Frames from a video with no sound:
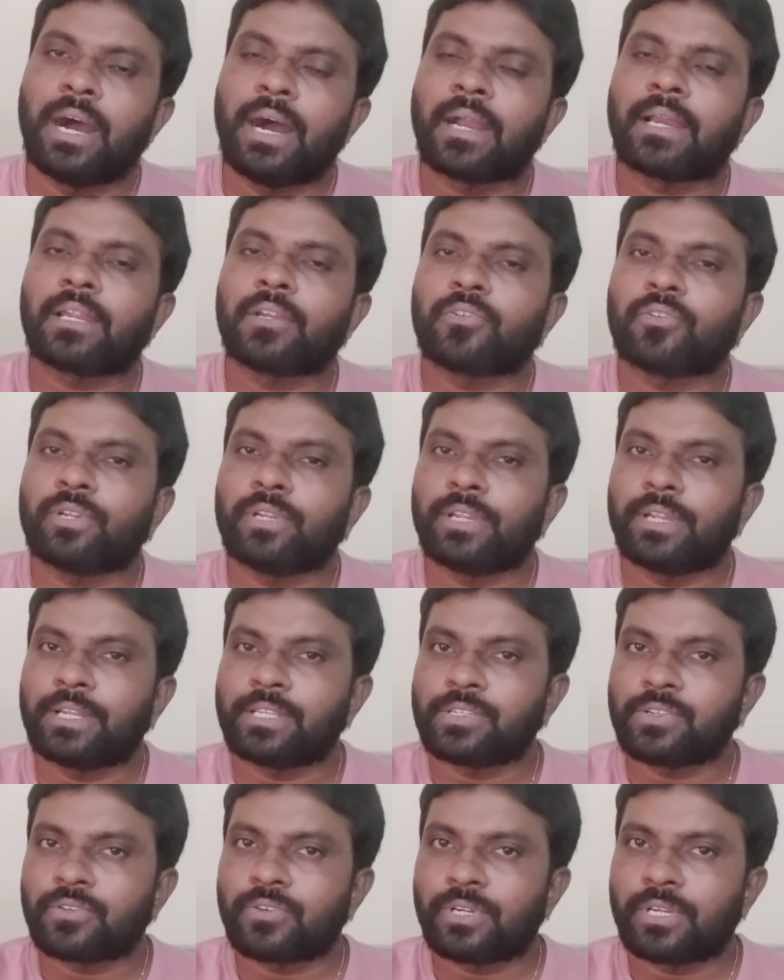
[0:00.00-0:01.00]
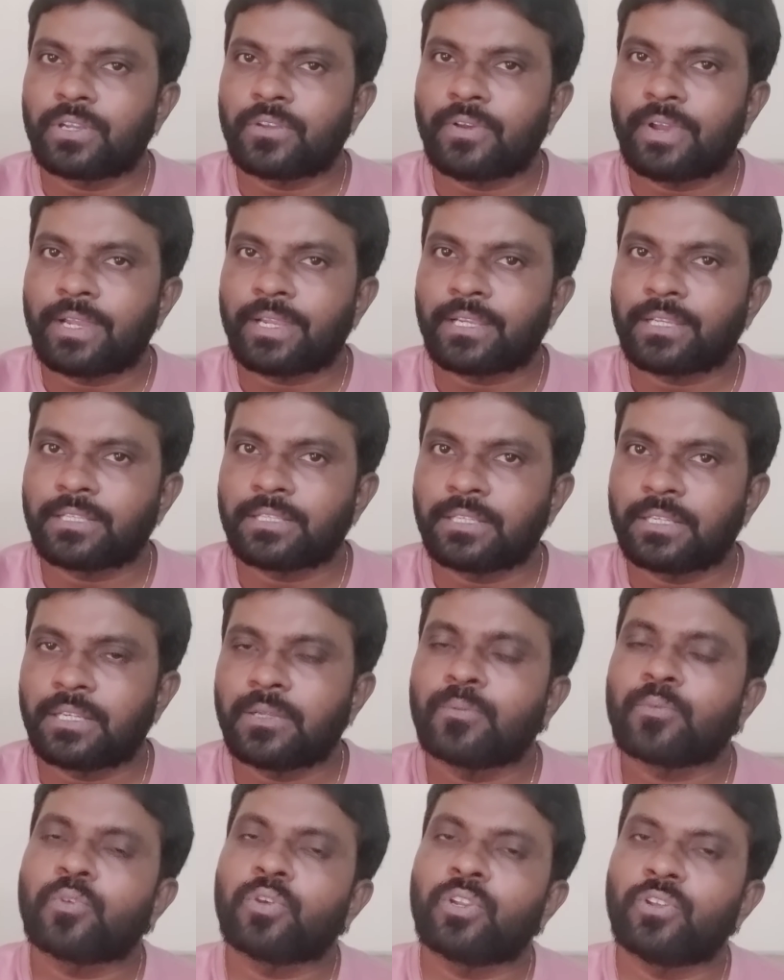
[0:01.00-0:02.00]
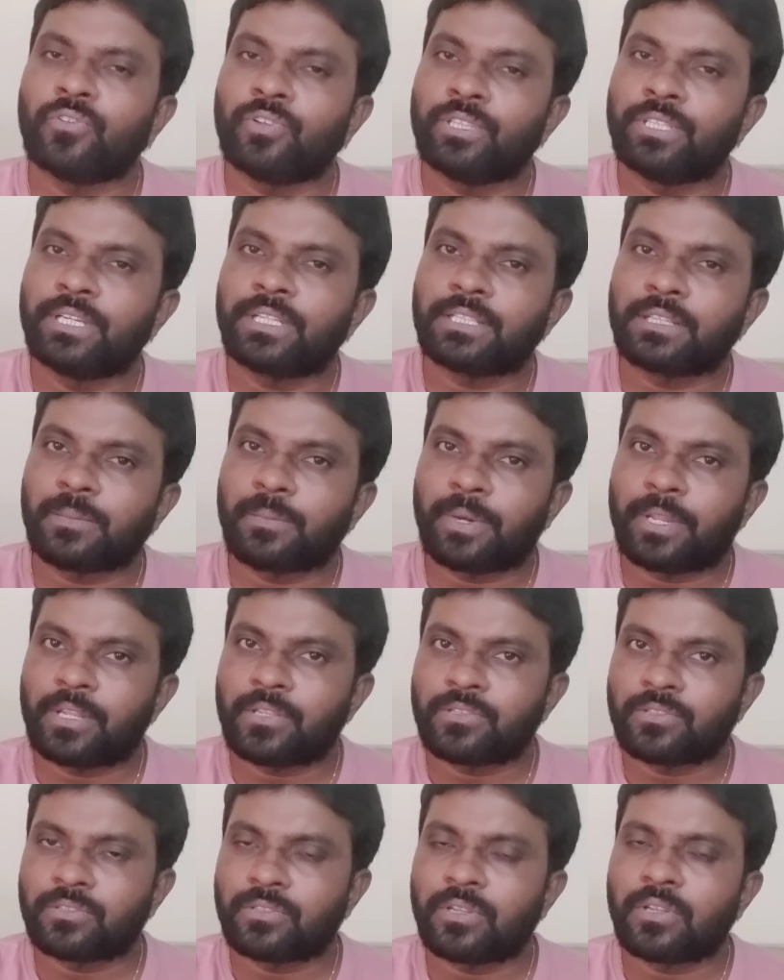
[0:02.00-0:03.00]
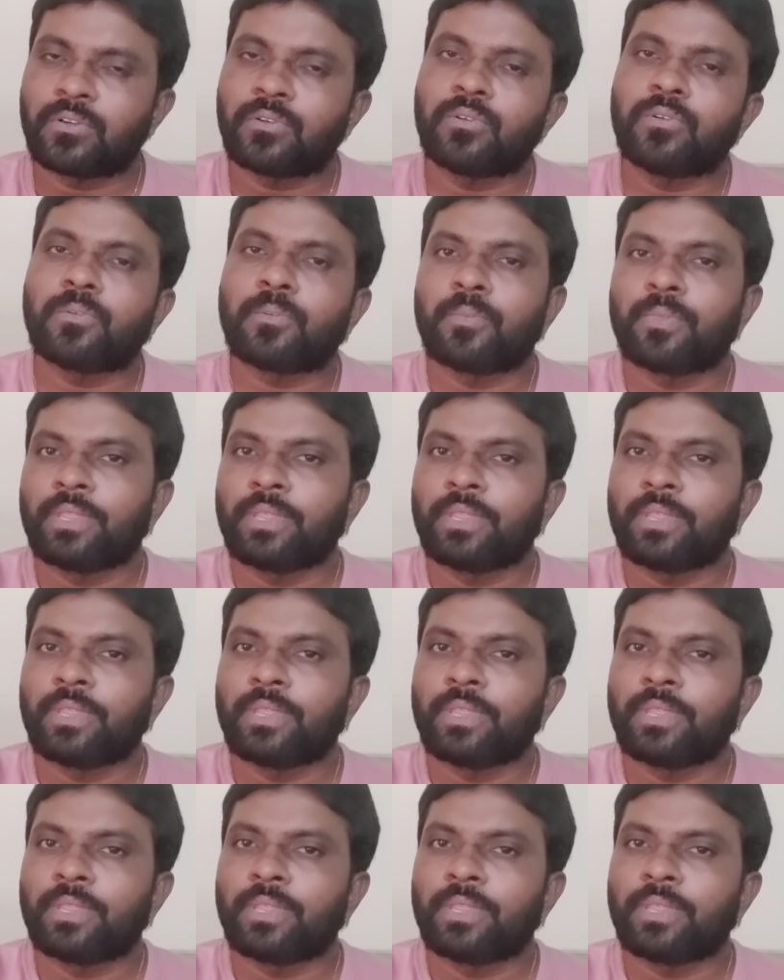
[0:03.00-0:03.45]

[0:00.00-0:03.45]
అక్కడ కొన్ని రెచ్చగొట్టే వ్యాఖ్యలు చేయడం కొన్ని ఉద్రిక్త పరిస్థితులకు